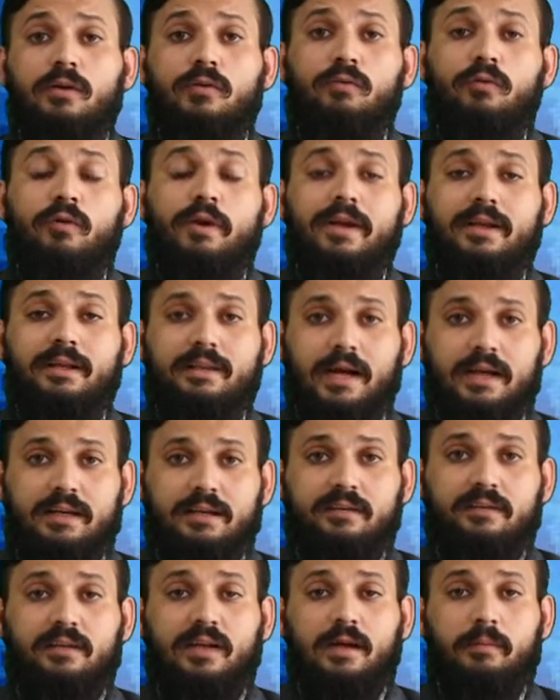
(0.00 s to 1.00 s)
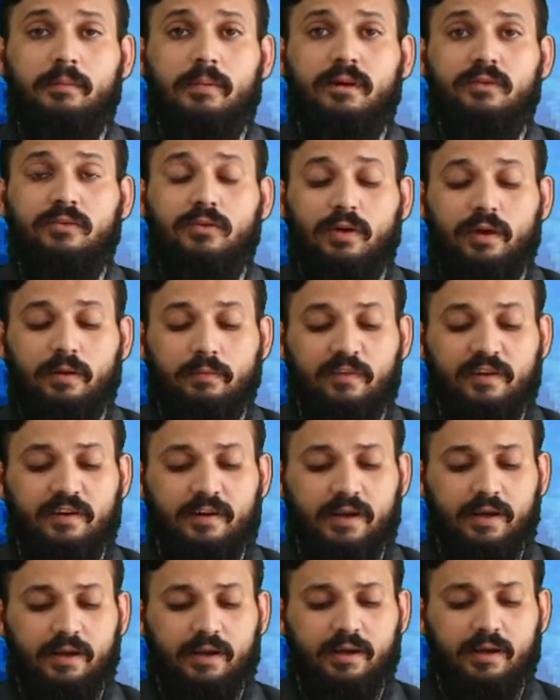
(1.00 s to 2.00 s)
वो इकतालीस हज़ार पर स्क्वेयर
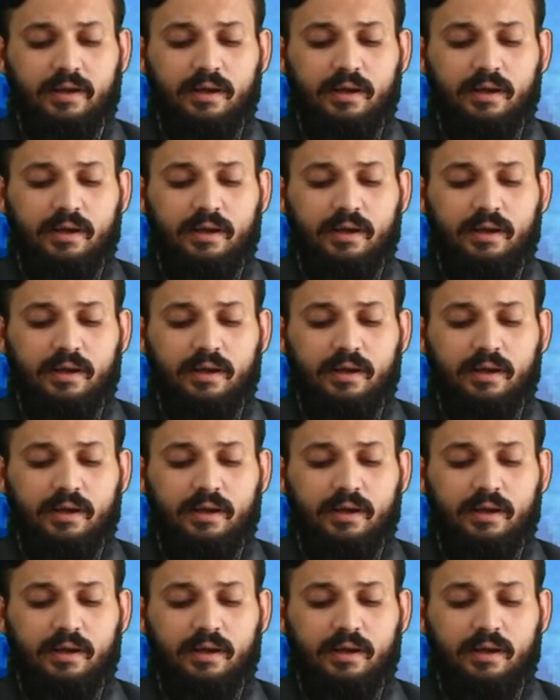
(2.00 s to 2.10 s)
फिट है